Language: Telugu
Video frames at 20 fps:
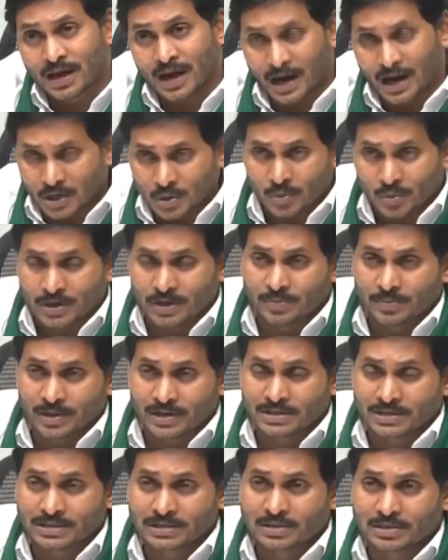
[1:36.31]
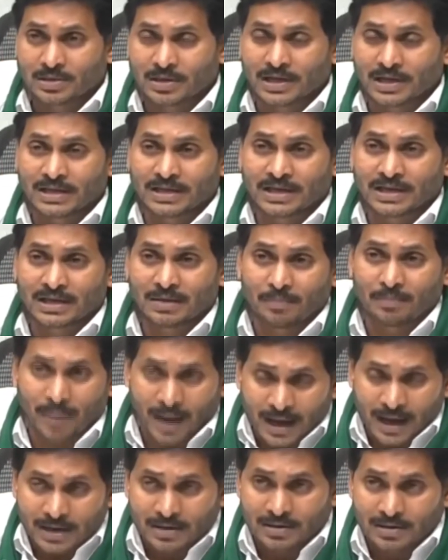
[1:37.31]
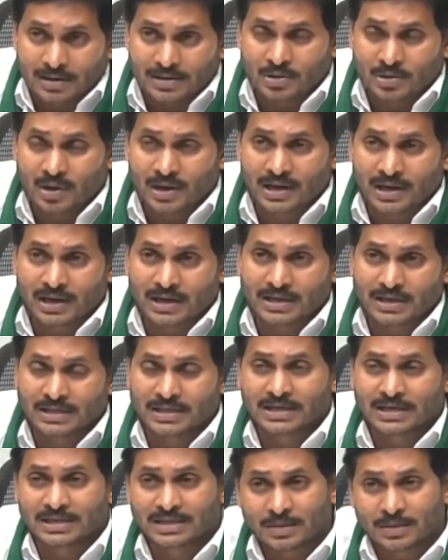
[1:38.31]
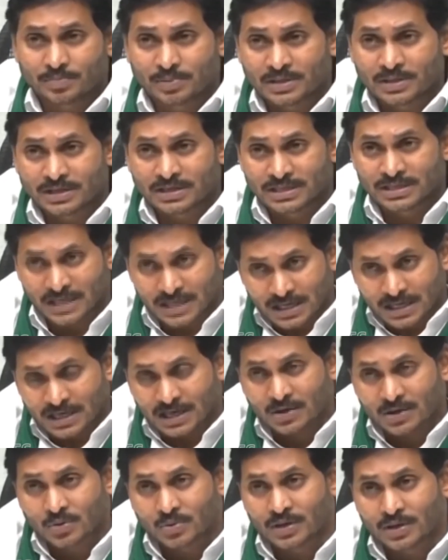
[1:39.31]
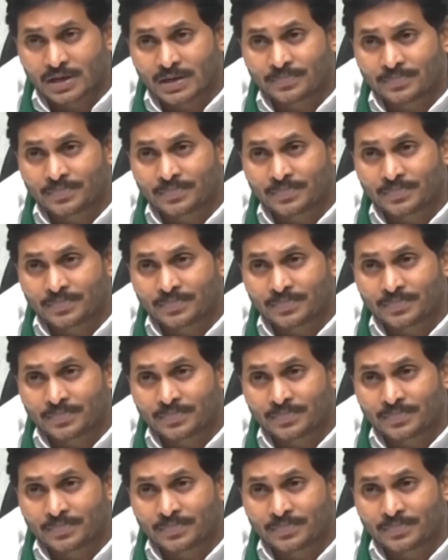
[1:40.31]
అటువంటి పరిస్థితిలో ఏదైనా బ్యాంకుల ద్వారా ఏదైనా తప్పిదం జరిగినా కూడా